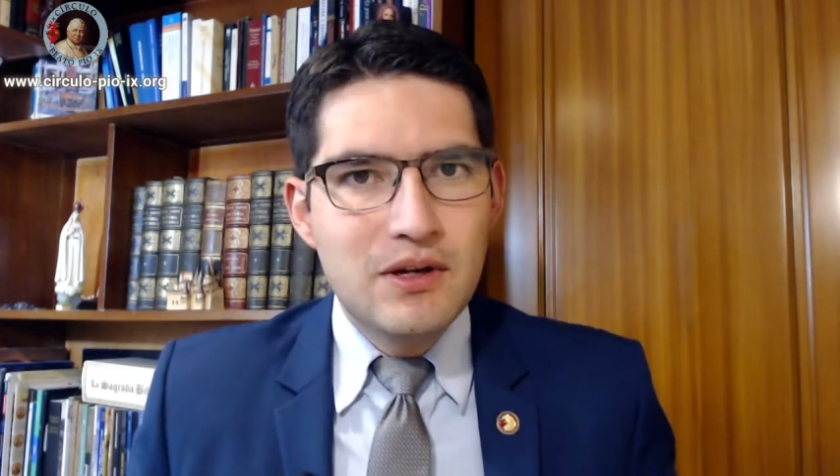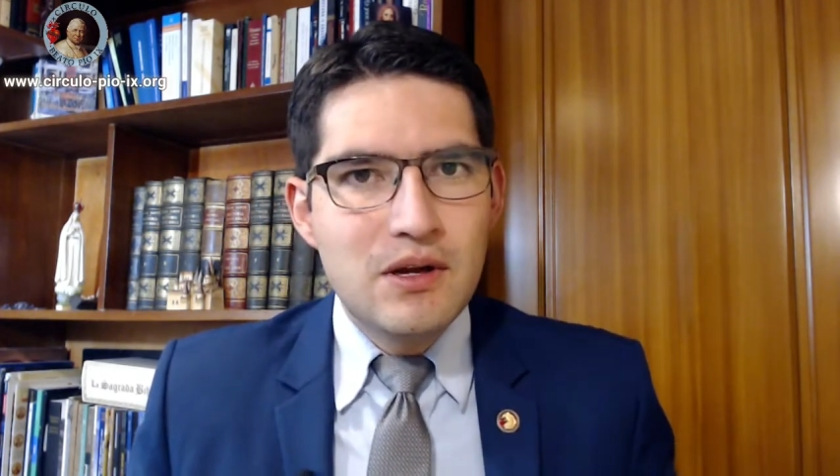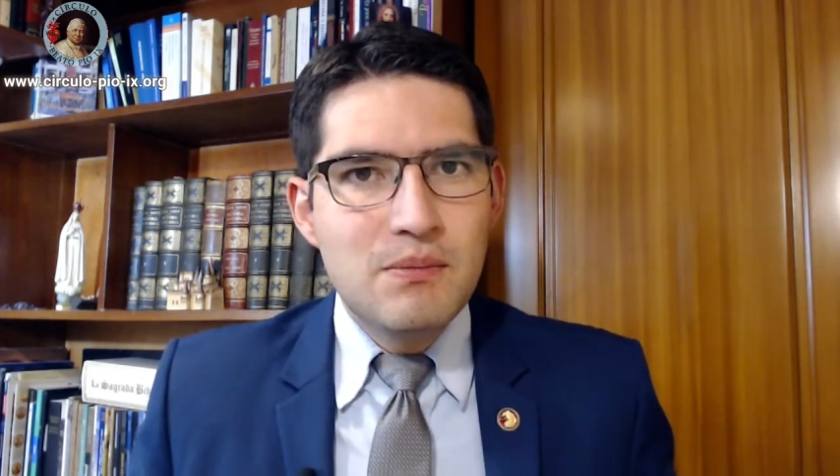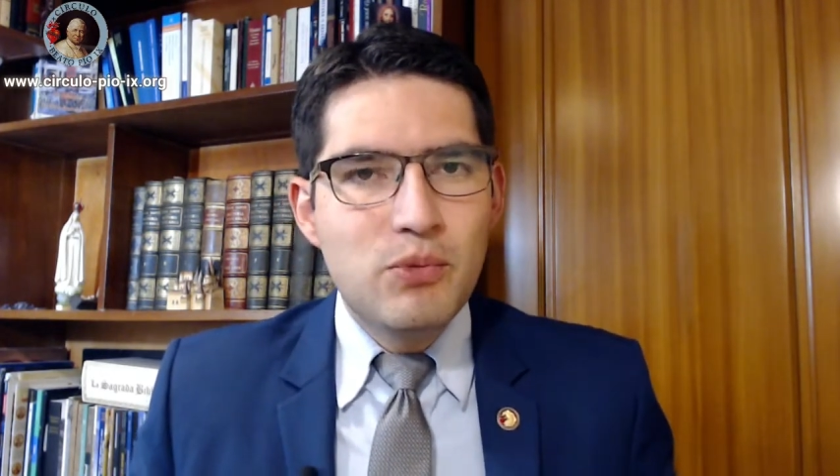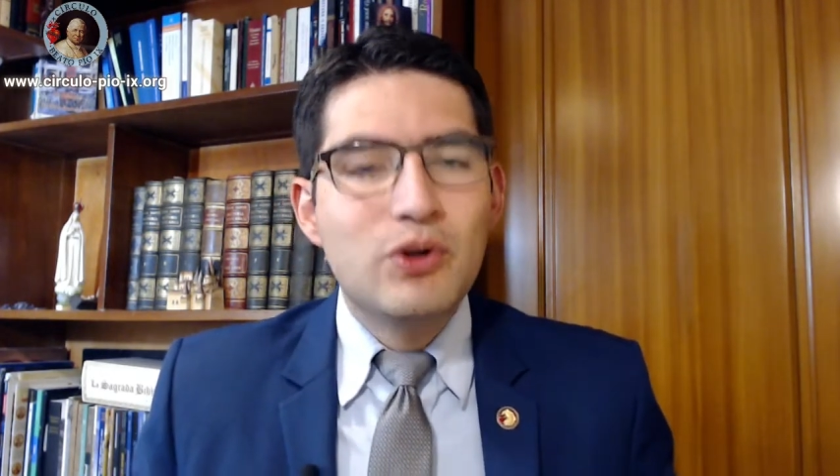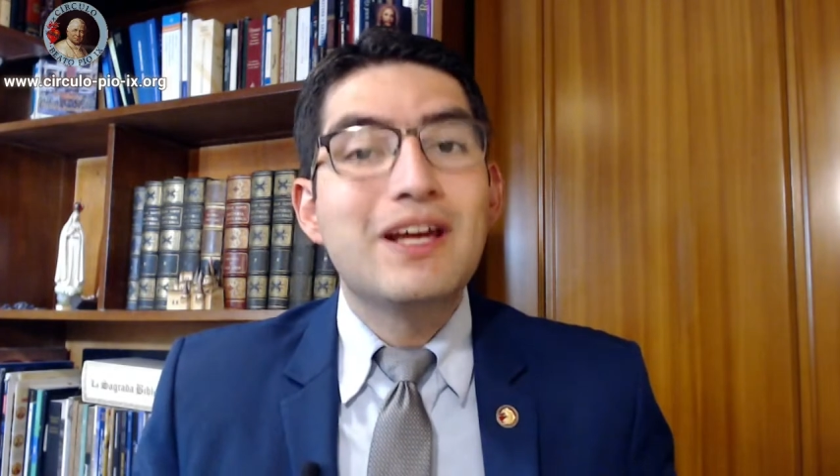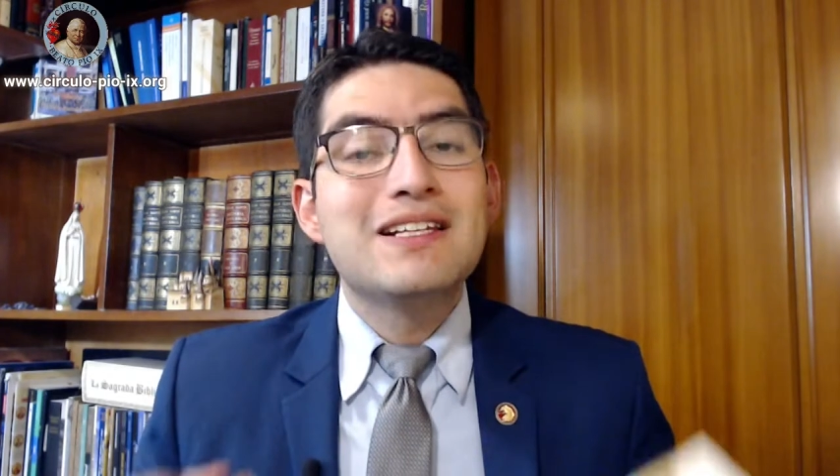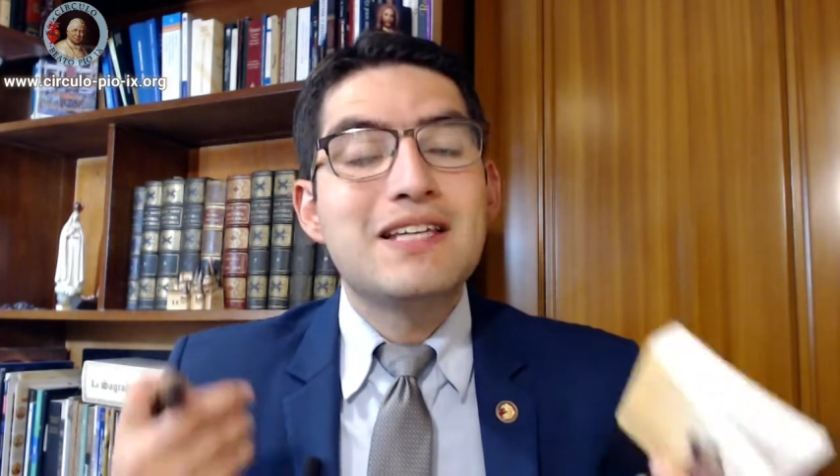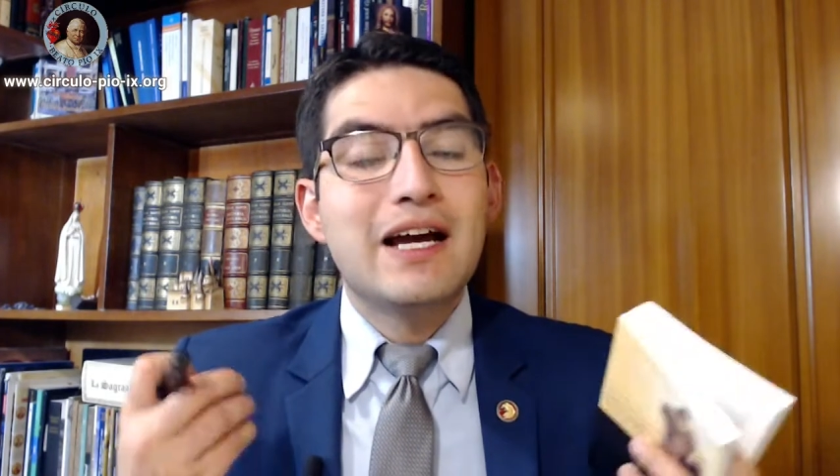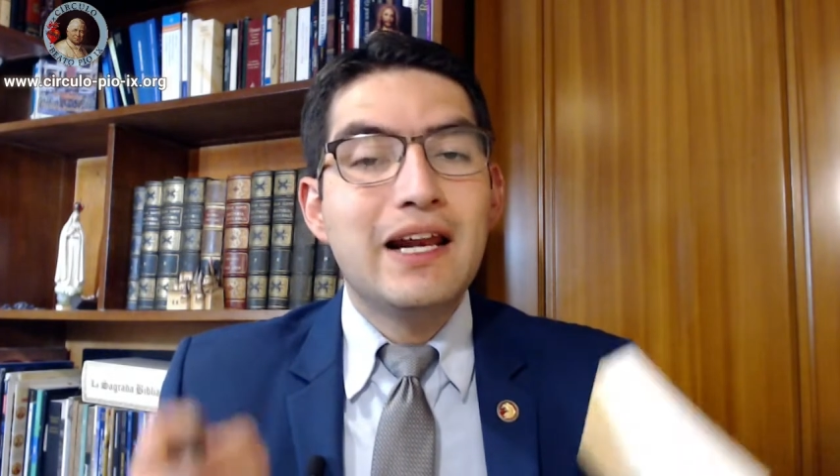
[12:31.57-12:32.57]
Porque el
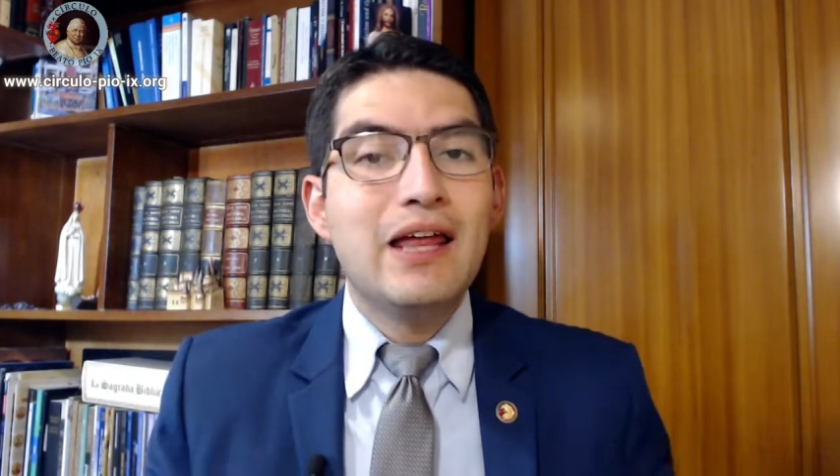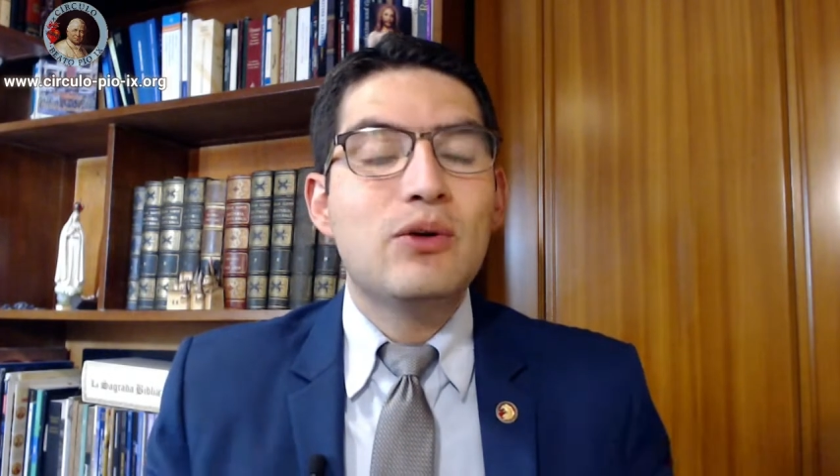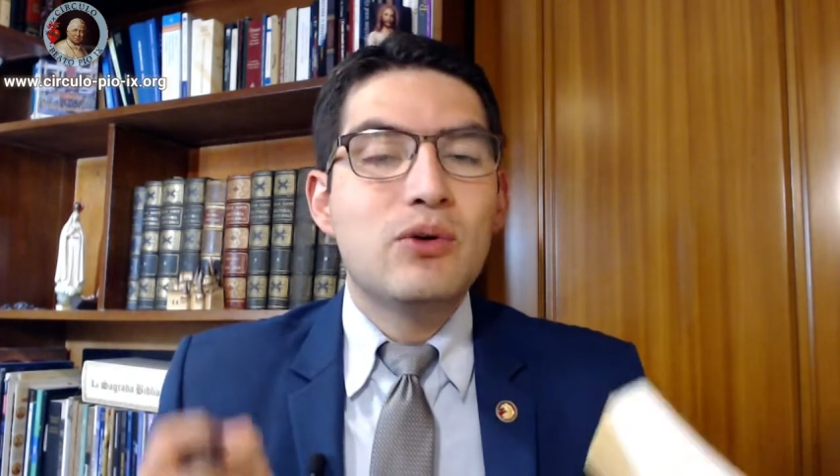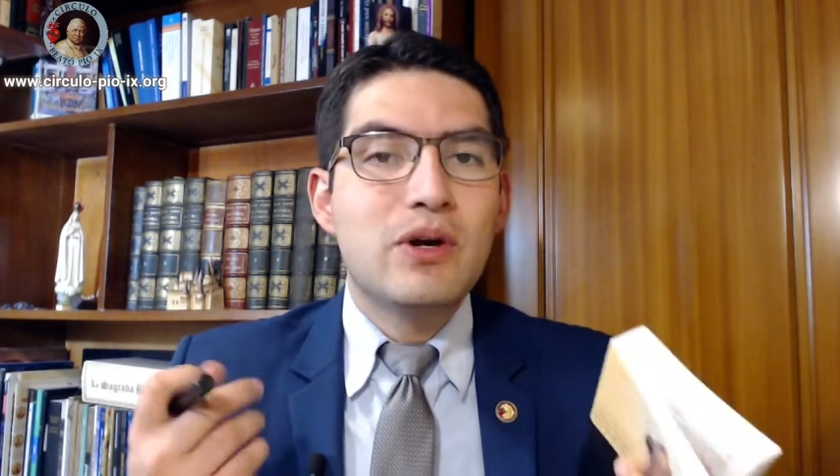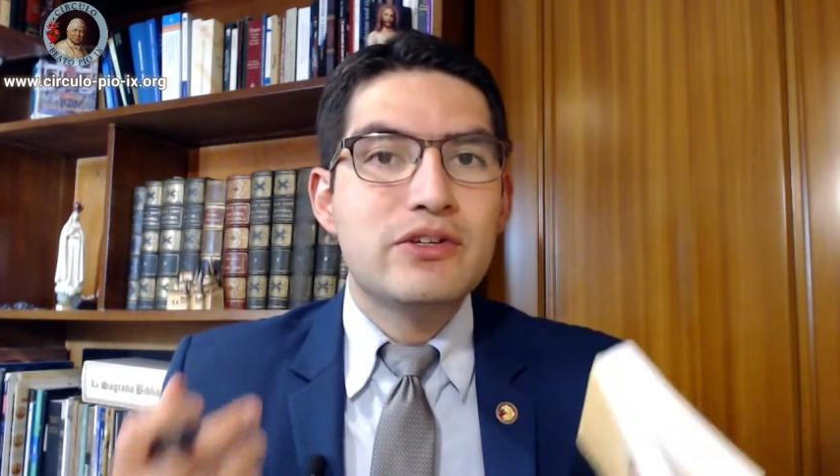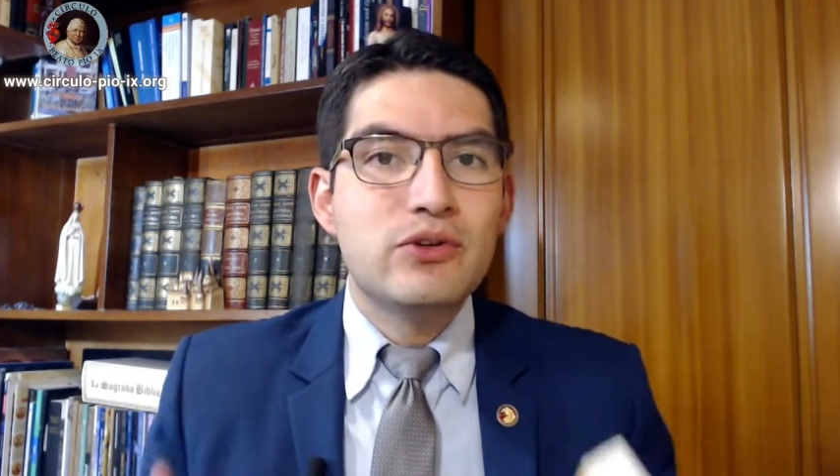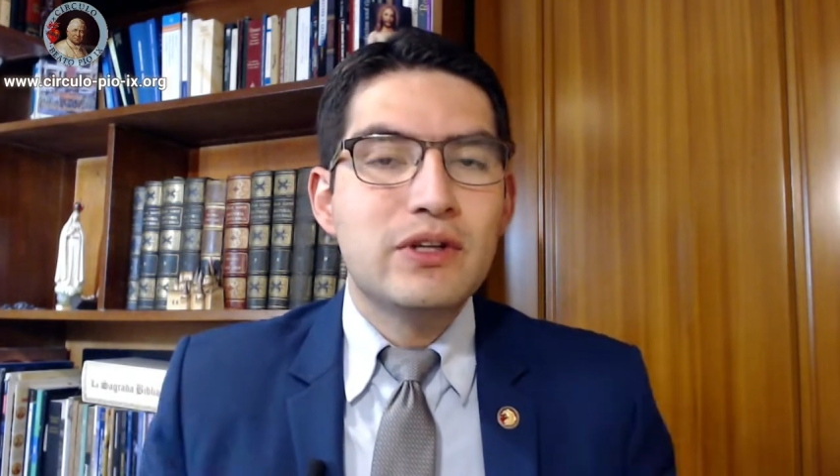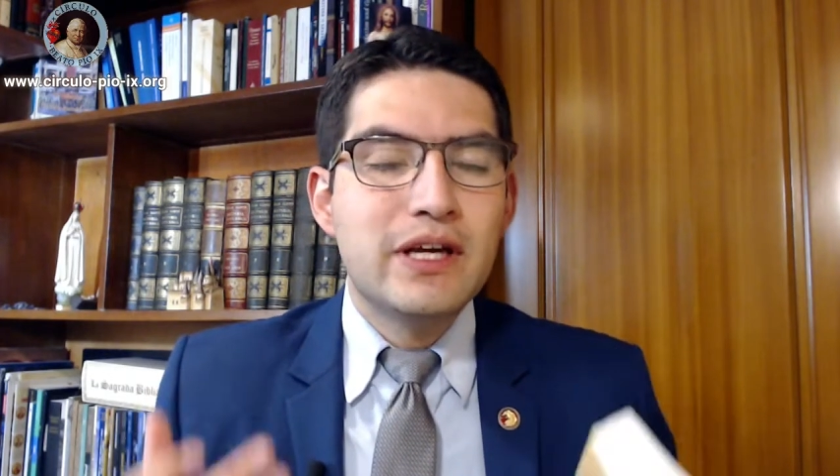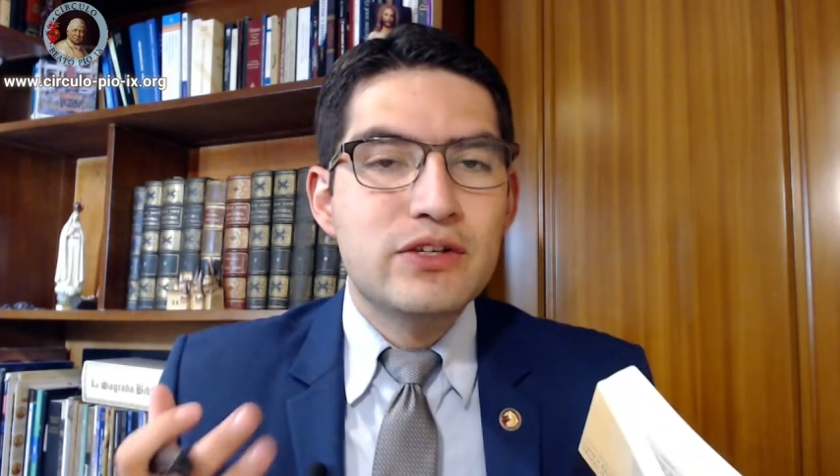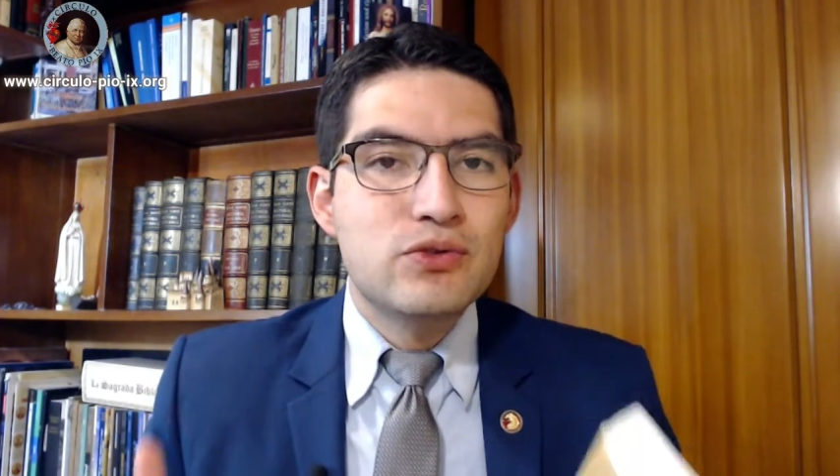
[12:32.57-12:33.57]
Sagrado Corazón de
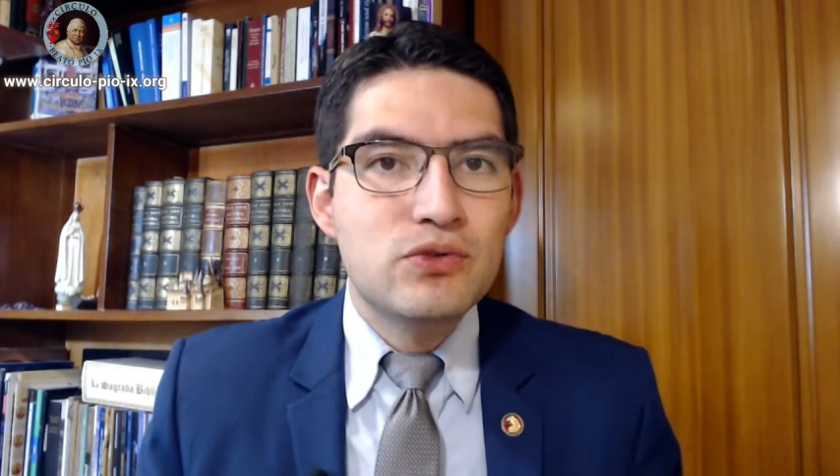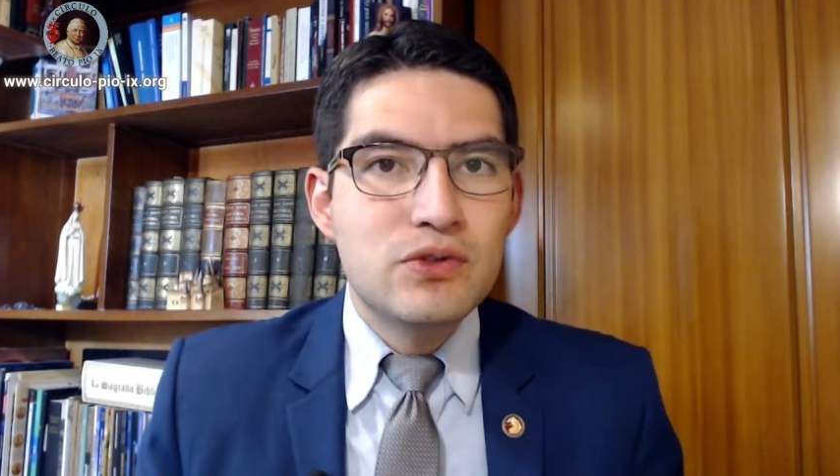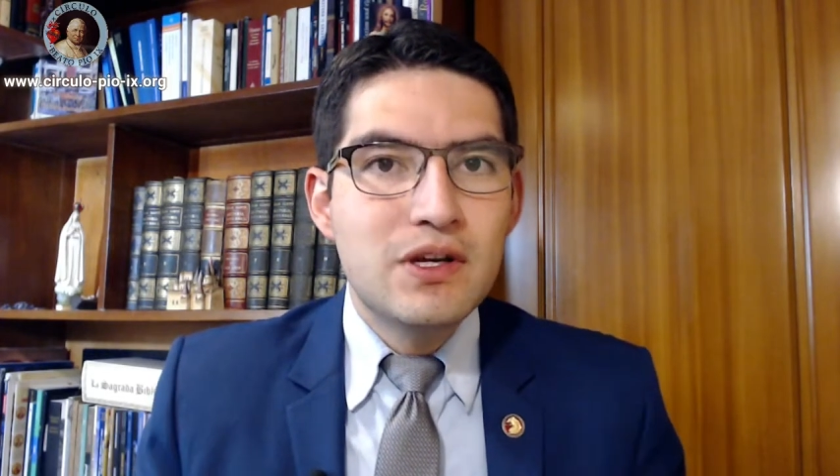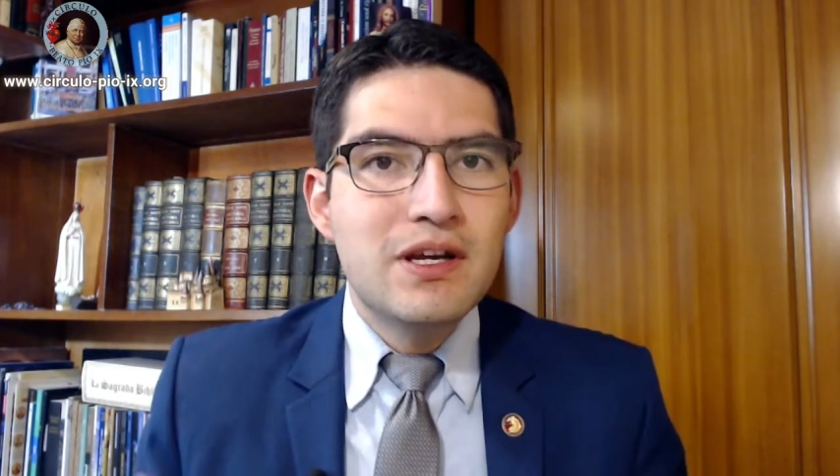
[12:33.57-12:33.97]
Jesús